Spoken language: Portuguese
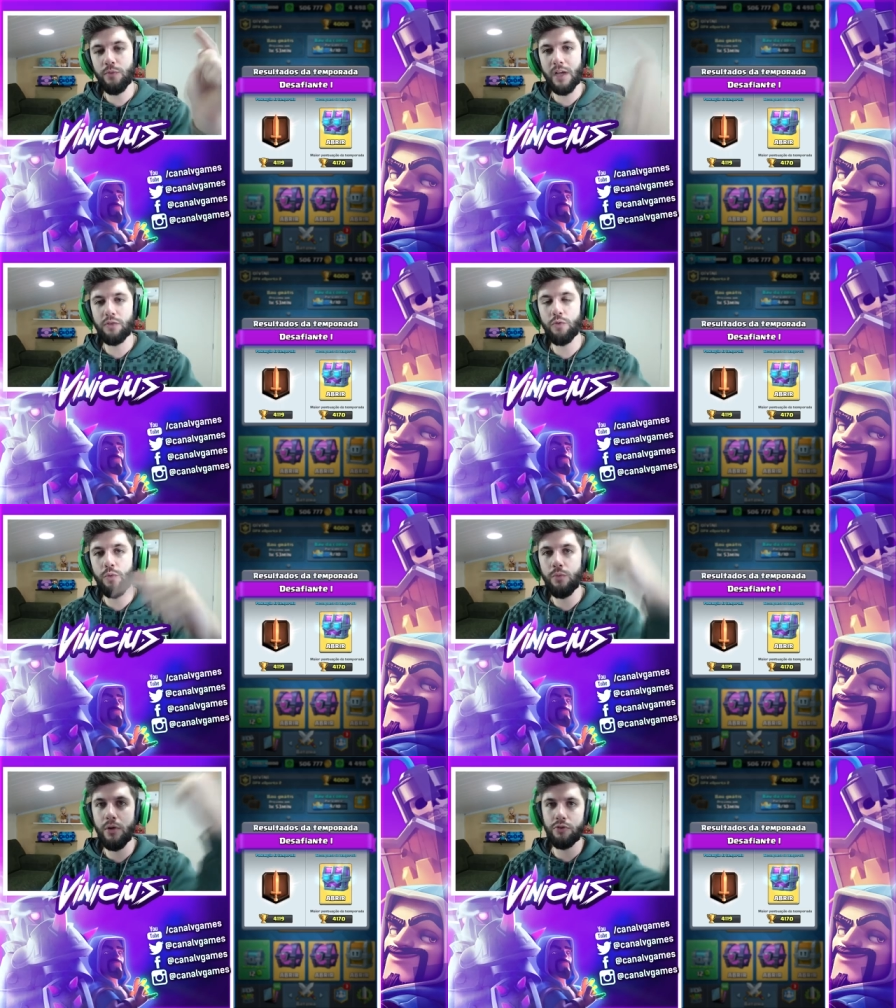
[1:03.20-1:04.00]
baús
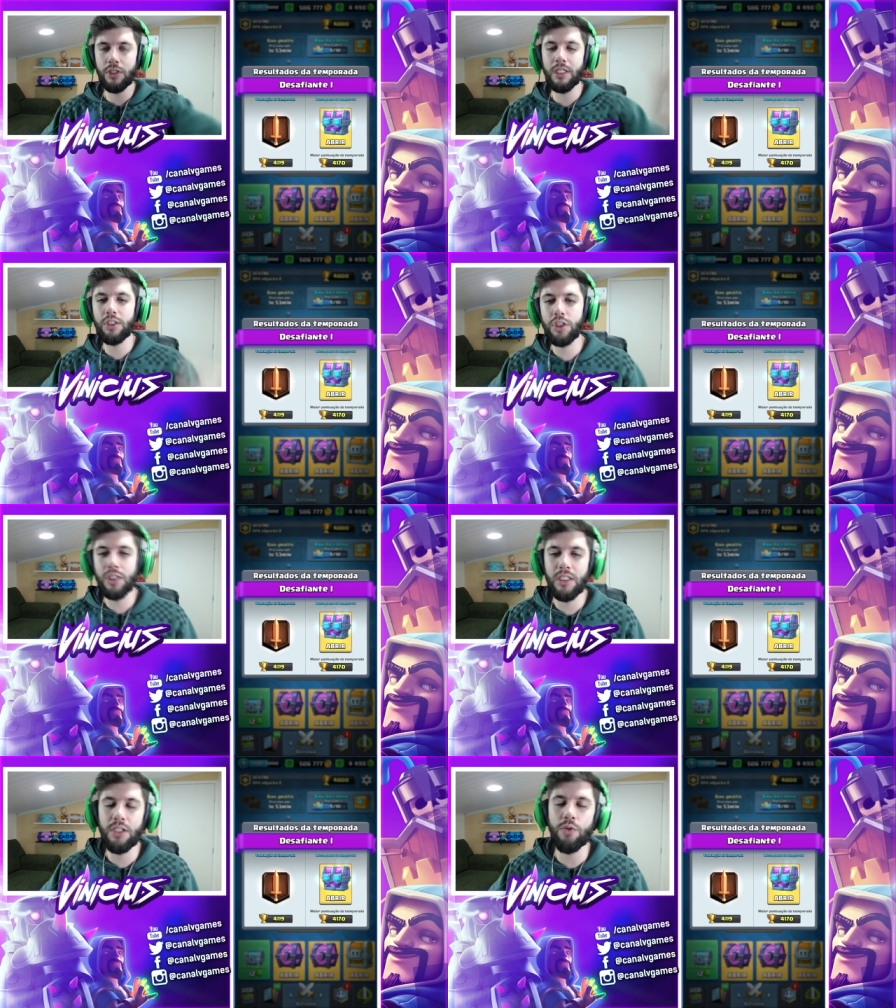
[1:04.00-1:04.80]
mágicos, um baú
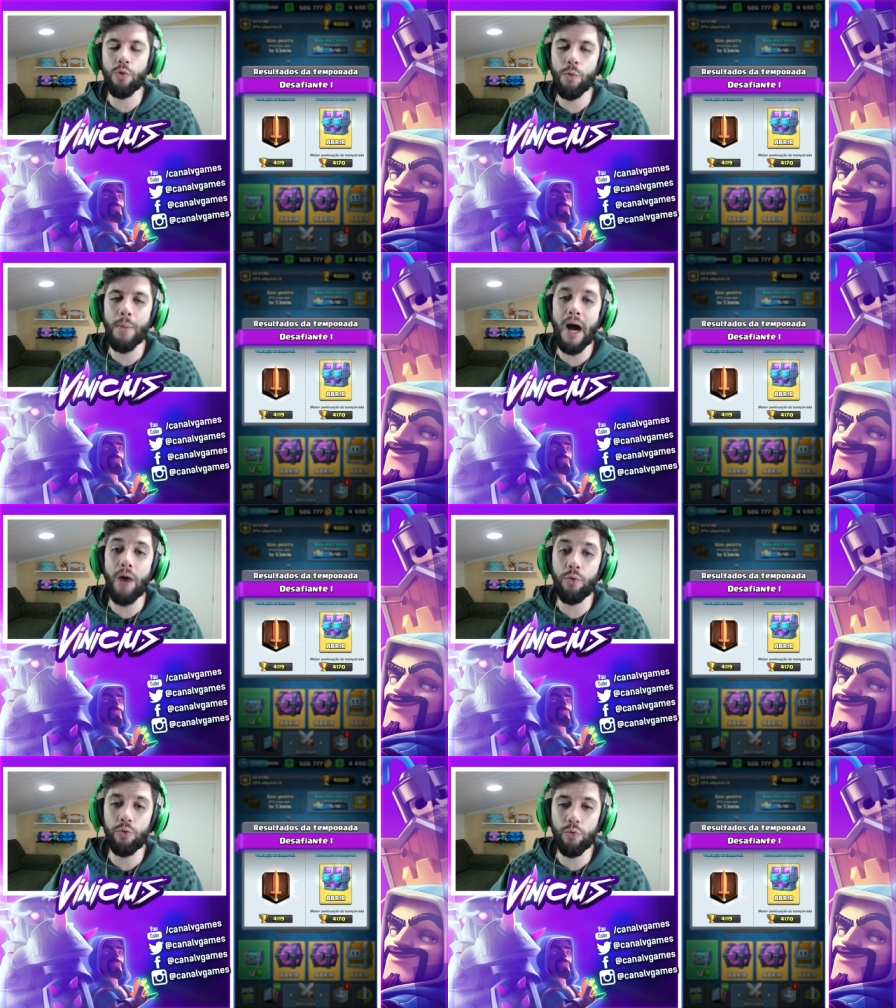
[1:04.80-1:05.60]
gigante e o
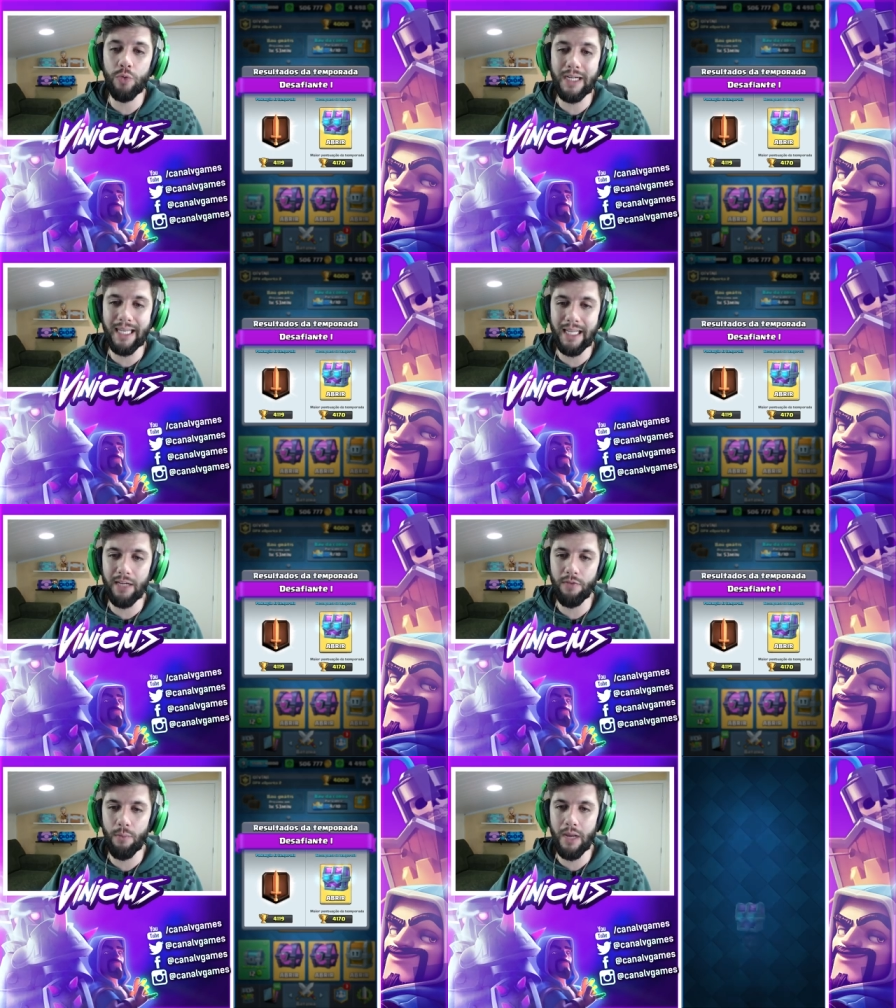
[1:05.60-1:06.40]
baú do
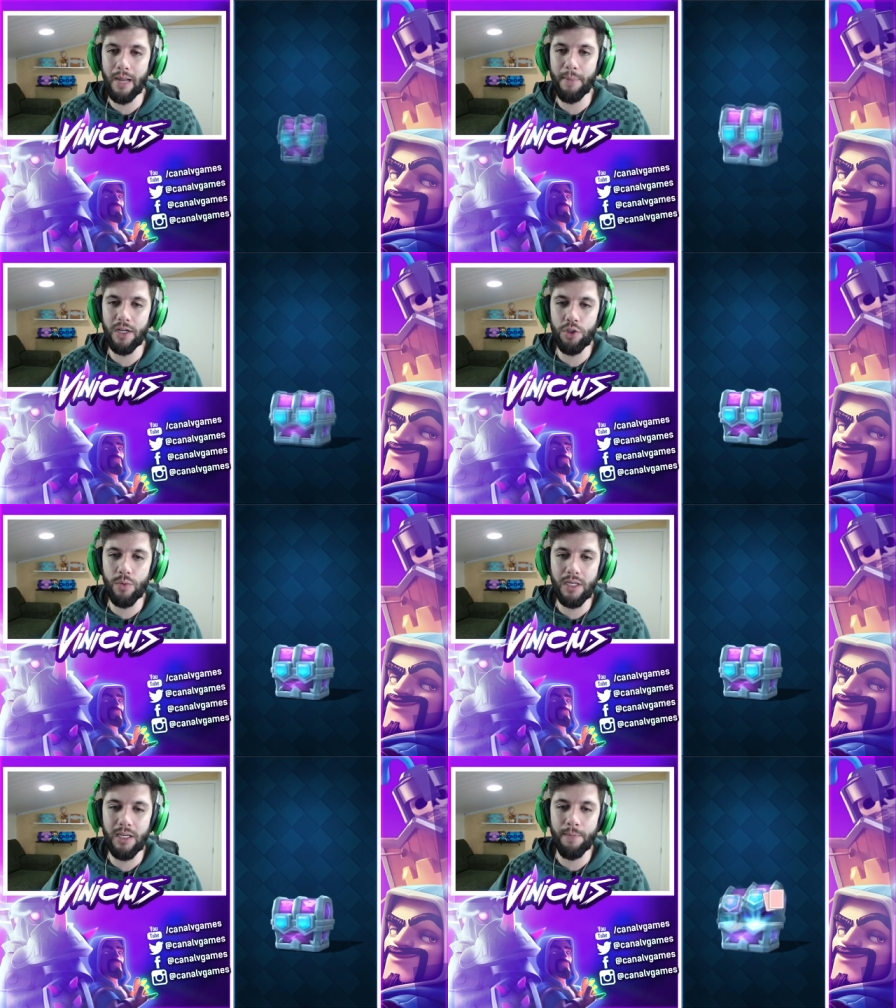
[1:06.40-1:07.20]
clã. Vamos lá,
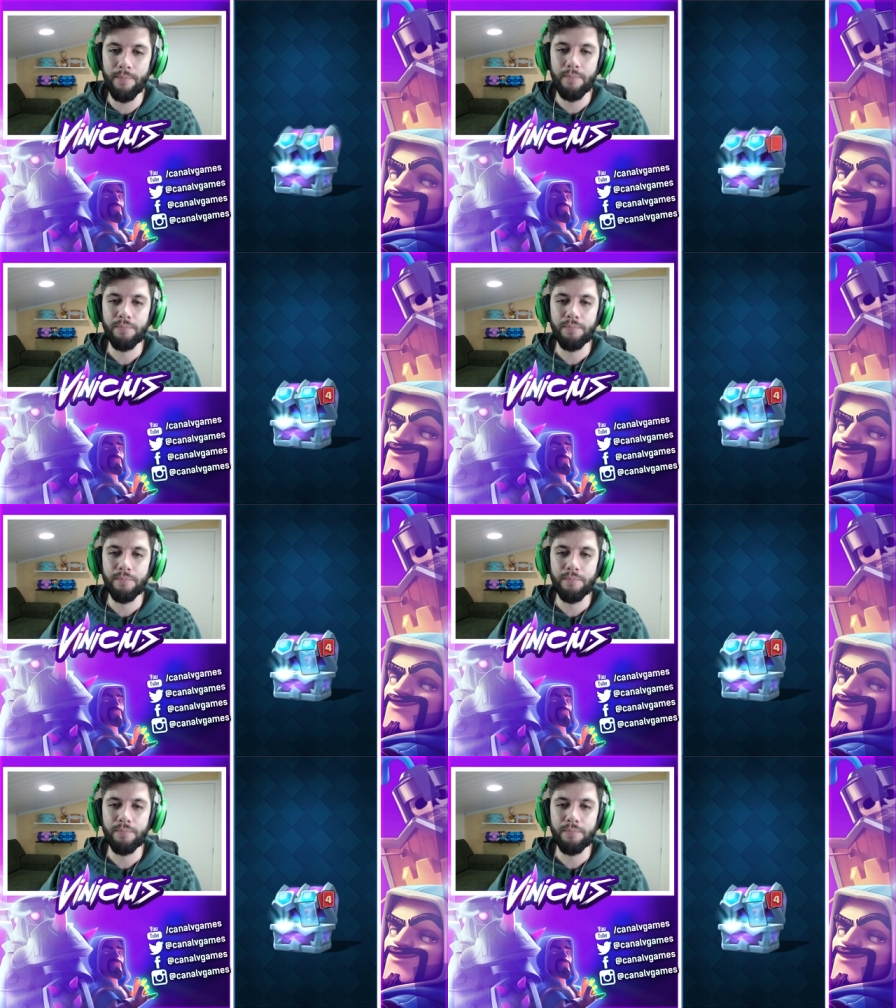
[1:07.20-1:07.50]
partiu aqui.